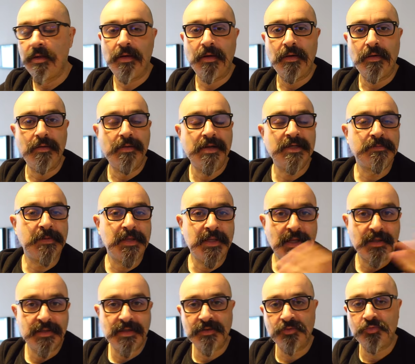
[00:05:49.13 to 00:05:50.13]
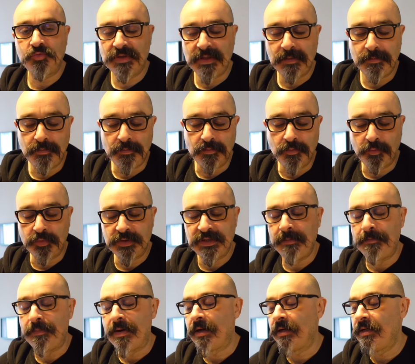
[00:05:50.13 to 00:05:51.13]
Euh, la semaine dernière, je vous ai
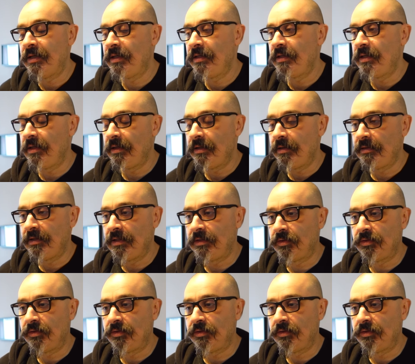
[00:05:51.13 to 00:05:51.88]
aussi parlé des,